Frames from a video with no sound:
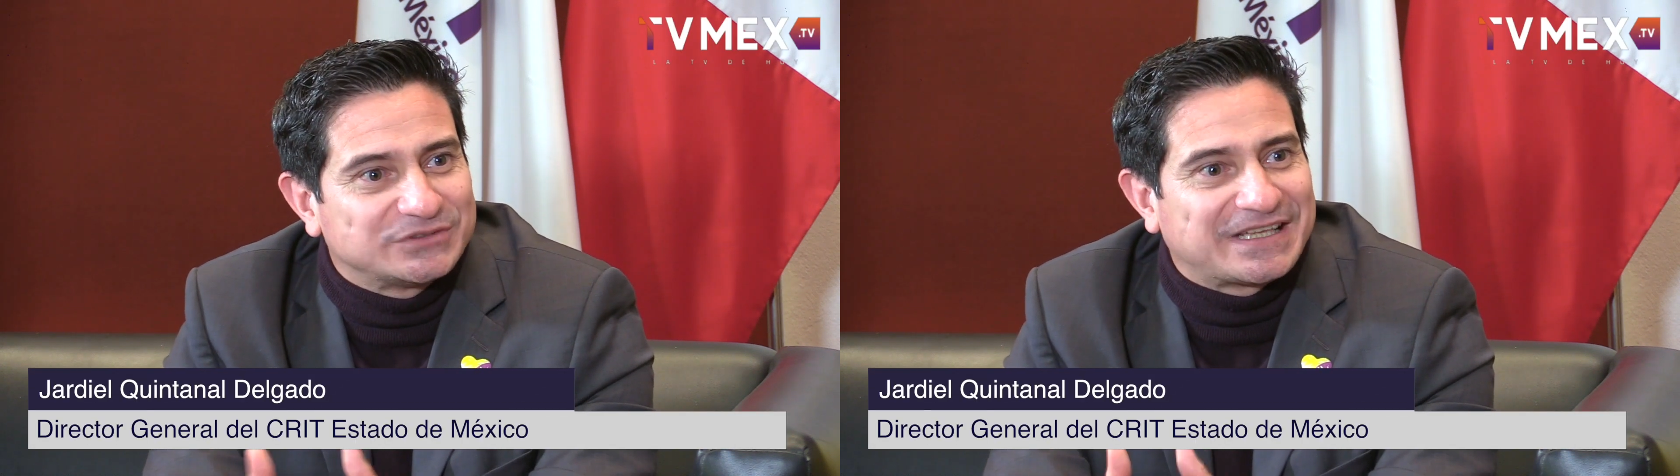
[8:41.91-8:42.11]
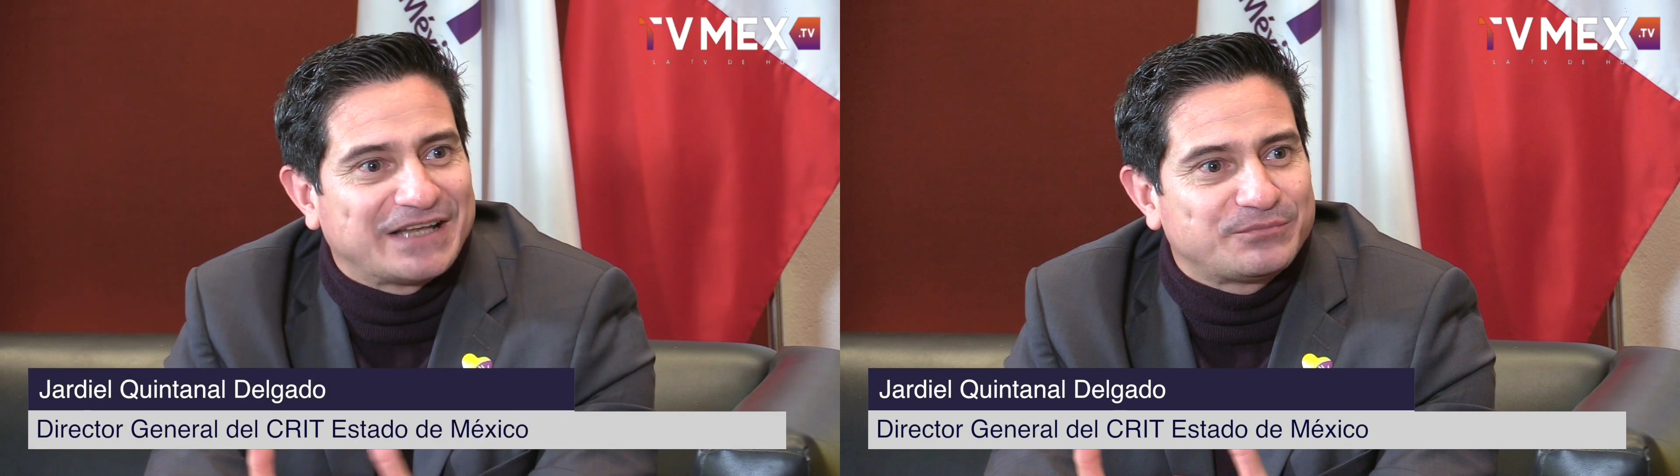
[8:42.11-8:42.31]

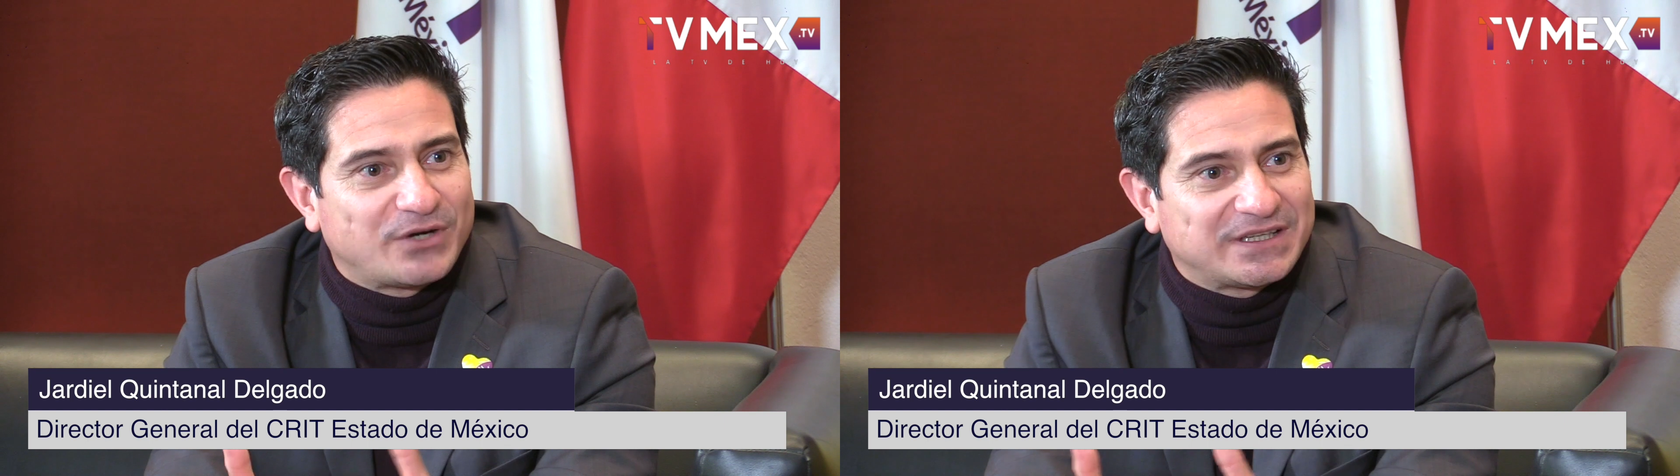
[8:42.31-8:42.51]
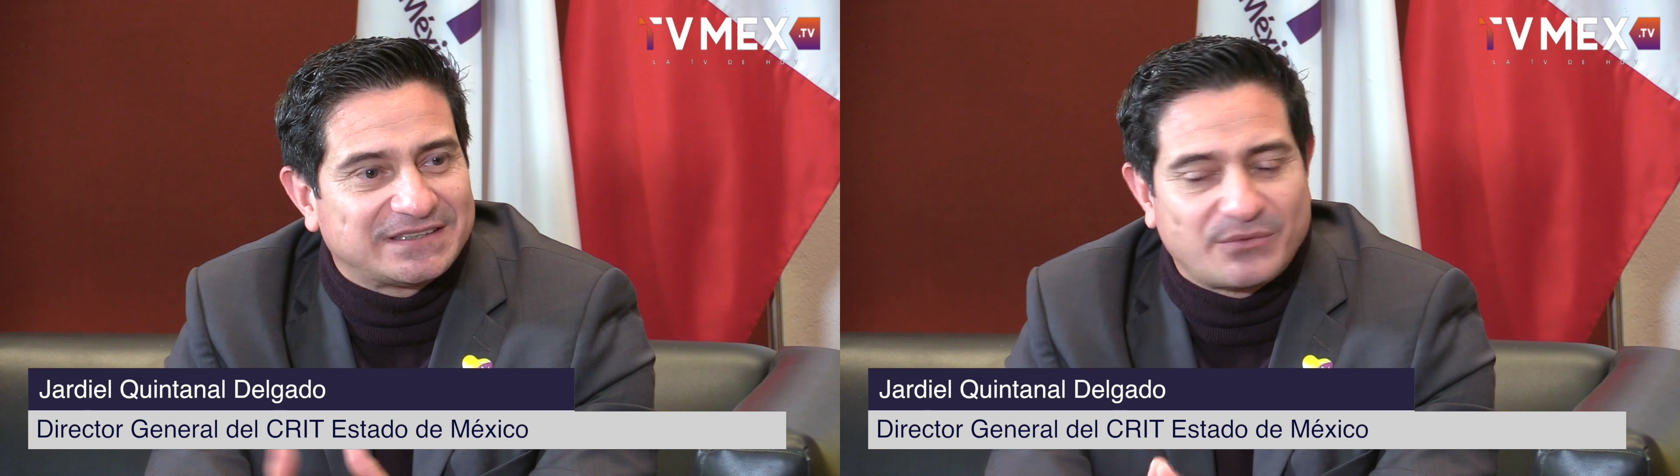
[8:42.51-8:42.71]
están las
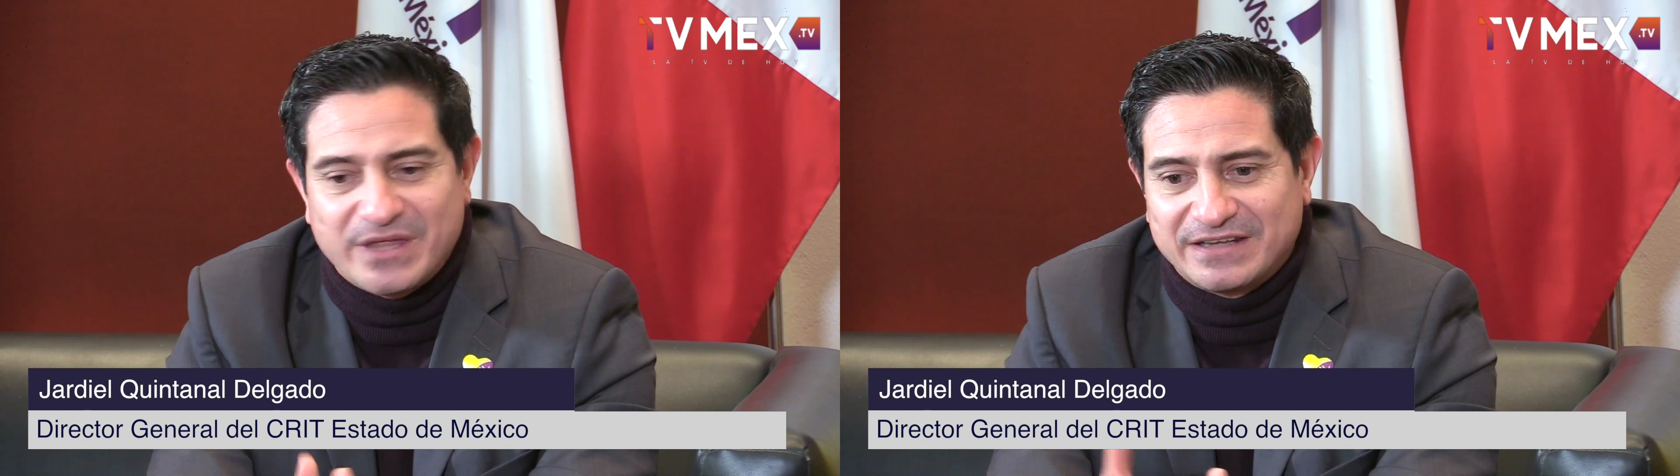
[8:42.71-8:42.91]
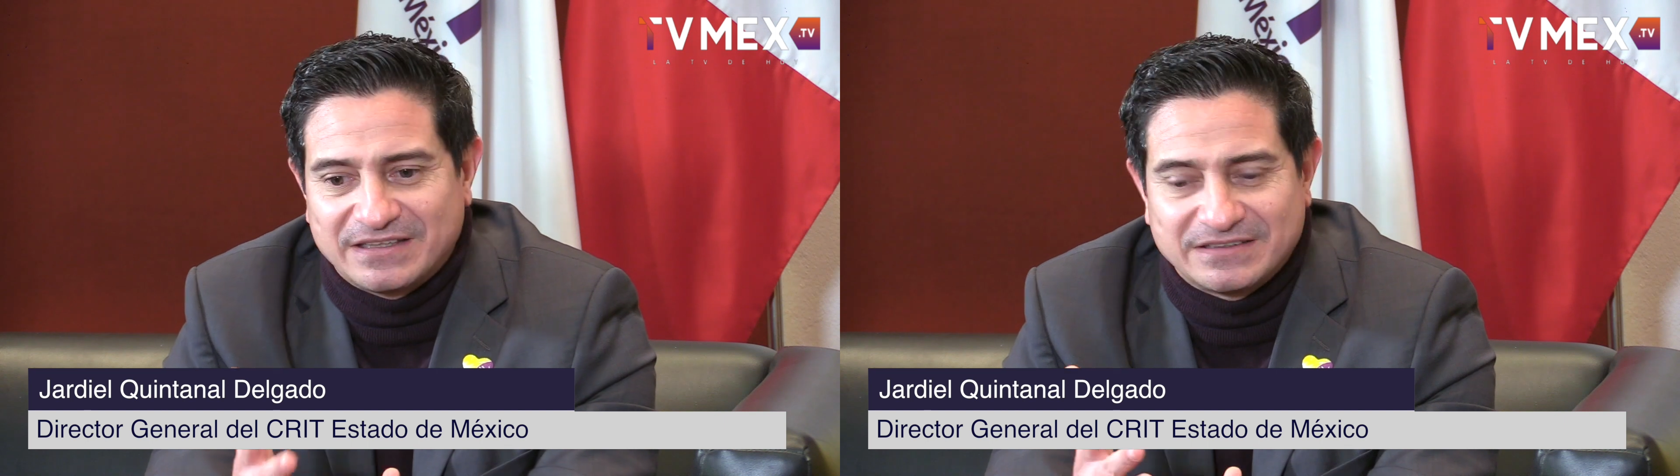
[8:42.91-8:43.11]
puertas
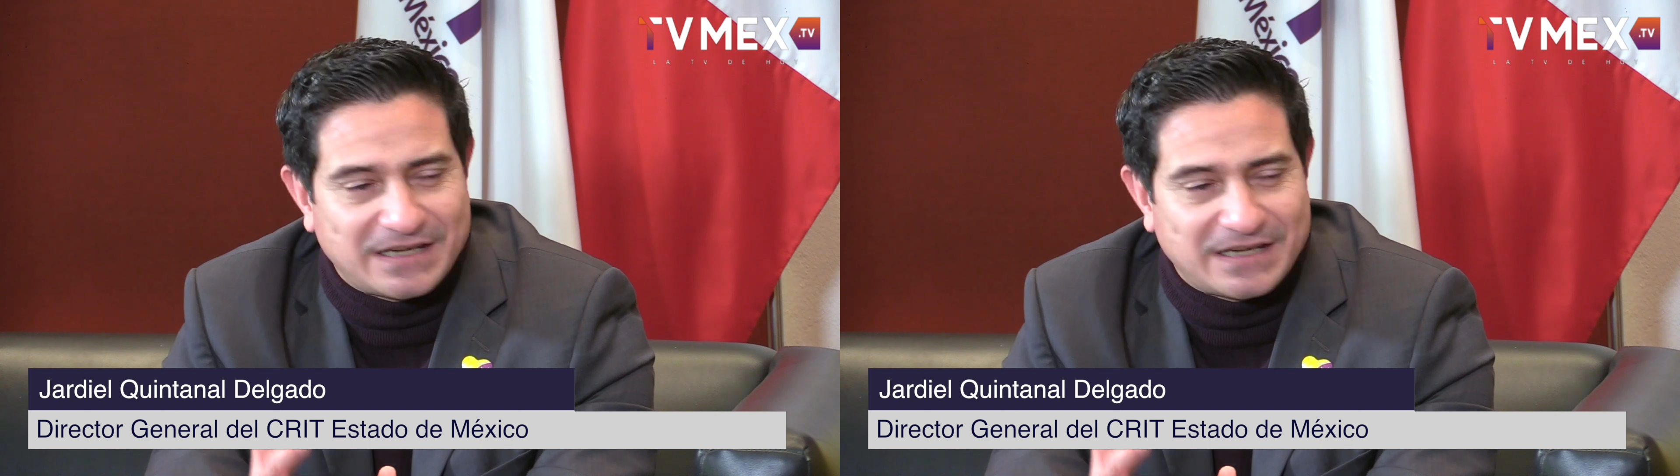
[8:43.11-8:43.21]
abiertas,